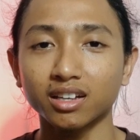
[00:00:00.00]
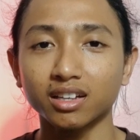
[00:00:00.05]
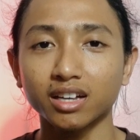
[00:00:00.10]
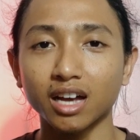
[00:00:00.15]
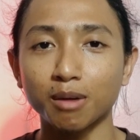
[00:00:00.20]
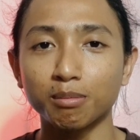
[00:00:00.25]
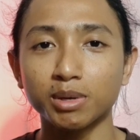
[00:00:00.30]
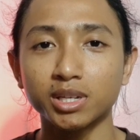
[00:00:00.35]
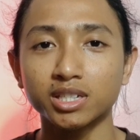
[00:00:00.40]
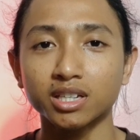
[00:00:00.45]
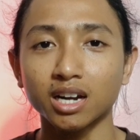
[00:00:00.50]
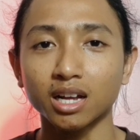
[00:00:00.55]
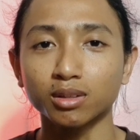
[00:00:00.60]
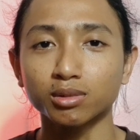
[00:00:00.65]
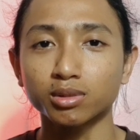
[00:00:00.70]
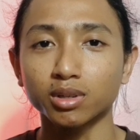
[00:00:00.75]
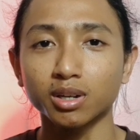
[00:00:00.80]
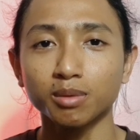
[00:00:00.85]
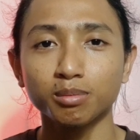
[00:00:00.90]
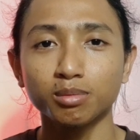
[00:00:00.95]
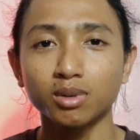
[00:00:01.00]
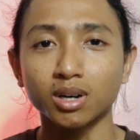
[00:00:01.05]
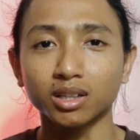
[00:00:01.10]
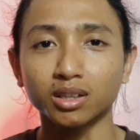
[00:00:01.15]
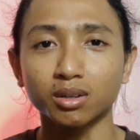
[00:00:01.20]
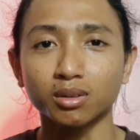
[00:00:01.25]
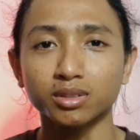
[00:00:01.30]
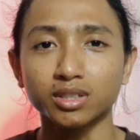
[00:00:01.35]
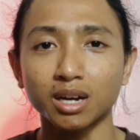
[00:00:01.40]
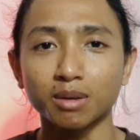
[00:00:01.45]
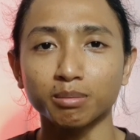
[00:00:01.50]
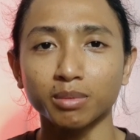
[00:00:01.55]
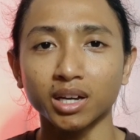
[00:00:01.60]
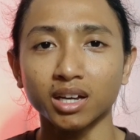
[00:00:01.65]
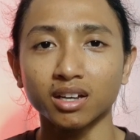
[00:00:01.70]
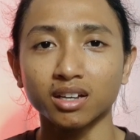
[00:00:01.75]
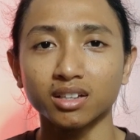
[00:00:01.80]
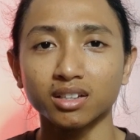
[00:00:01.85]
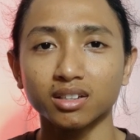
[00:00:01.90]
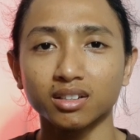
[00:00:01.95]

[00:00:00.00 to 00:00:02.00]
habis 100 ribu atau sampai